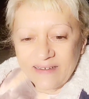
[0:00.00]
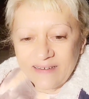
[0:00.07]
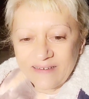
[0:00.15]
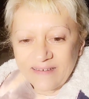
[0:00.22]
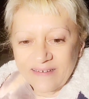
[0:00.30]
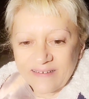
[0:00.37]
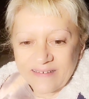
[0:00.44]

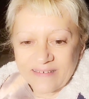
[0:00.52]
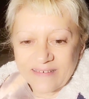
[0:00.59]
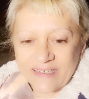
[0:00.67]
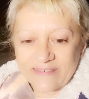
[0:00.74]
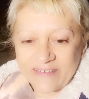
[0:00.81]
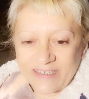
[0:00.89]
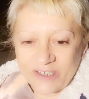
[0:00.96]
А,
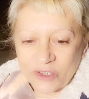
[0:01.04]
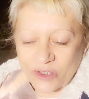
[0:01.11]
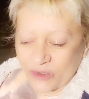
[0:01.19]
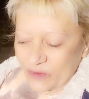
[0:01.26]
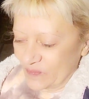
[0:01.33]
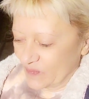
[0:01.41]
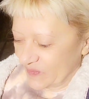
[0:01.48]
говорит,
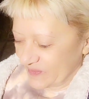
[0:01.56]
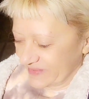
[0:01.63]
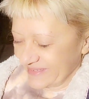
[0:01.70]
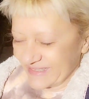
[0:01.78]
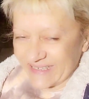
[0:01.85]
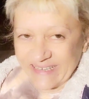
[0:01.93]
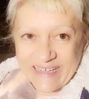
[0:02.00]
что
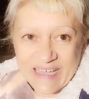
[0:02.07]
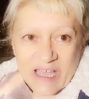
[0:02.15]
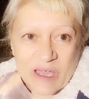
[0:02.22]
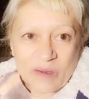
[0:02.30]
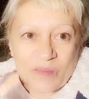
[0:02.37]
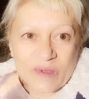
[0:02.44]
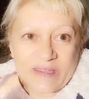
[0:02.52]

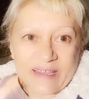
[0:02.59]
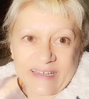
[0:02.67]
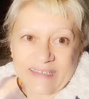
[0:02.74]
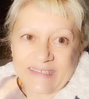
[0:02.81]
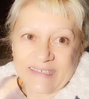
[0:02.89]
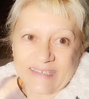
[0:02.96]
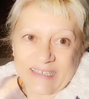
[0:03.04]

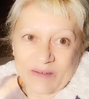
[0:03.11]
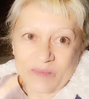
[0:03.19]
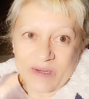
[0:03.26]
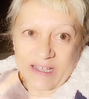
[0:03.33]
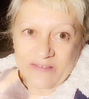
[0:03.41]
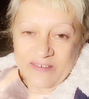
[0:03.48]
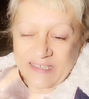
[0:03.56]
пытается
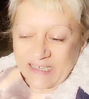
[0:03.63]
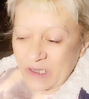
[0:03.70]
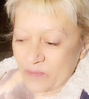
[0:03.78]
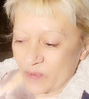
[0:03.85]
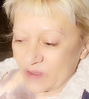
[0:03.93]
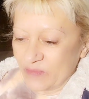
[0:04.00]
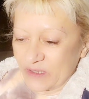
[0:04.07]
собрать
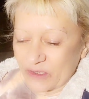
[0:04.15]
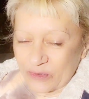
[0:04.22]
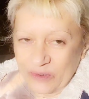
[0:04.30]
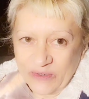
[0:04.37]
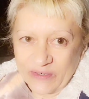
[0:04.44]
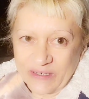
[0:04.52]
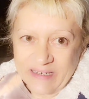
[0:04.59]
всех по
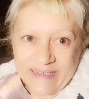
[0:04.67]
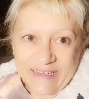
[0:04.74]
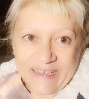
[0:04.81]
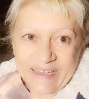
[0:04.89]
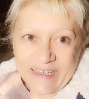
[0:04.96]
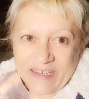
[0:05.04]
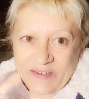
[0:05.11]
миру,
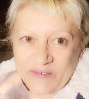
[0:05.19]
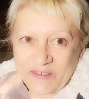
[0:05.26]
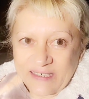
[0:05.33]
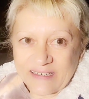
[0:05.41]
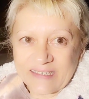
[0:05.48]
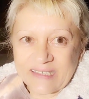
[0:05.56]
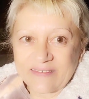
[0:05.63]

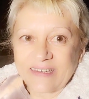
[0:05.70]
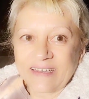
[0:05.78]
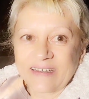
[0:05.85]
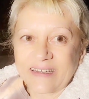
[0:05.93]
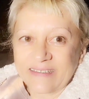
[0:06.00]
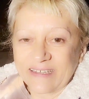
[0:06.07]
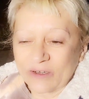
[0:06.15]
всех
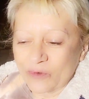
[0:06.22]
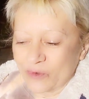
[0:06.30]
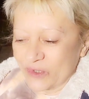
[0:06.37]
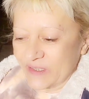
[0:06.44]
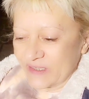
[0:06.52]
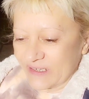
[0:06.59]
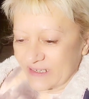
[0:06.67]
своих
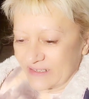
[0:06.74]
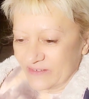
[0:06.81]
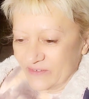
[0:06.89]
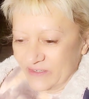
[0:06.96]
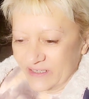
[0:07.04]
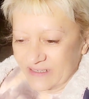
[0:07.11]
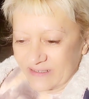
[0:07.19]

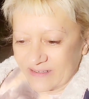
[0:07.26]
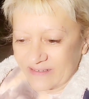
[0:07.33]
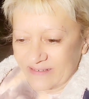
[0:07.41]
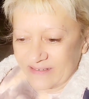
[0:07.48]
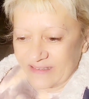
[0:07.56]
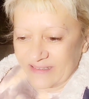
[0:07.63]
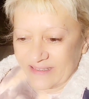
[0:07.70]
однокурсников,
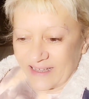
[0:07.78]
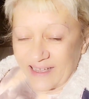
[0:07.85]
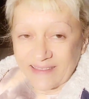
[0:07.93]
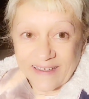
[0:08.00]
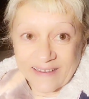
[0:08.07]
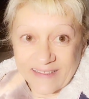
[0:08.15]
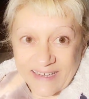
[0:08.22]

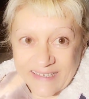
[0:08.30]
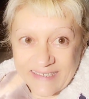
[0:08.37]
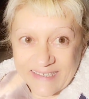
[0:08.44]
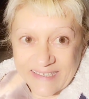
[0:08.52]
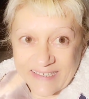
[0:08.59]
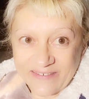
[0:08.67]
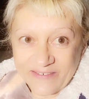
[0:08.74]

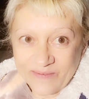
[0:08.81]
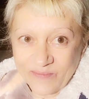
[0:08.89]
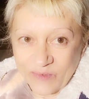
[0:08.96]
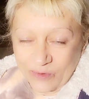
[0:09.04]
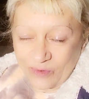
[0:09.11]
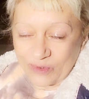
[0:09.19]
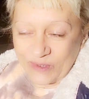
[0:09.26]
одноклассников,
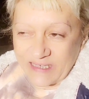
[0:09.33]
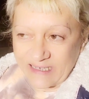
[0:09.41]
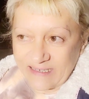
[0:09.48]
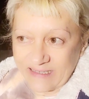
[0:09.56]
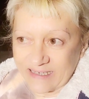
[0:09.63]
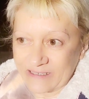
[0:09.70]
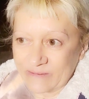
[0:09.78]
ну,
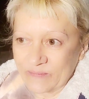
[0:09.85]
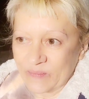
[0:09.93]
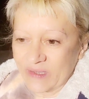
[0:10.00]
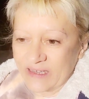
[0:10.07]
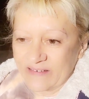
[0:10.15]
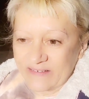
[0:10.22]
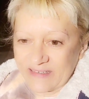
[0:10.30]
друзей, да,
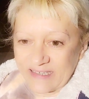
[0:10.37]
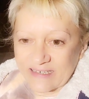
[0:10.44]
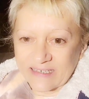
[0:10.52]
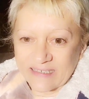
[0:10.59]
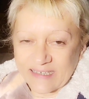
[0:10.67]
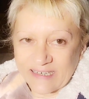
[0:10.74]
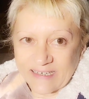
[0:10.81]

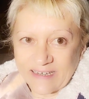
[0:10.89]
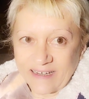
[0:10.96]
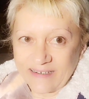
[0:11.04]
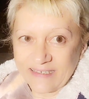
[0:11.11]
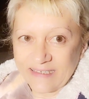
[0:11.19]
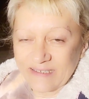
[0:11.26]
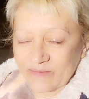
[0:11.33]
все
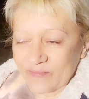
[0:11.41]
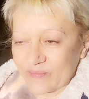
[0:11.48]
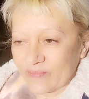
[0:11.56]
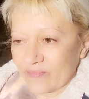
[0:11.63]
разъехались.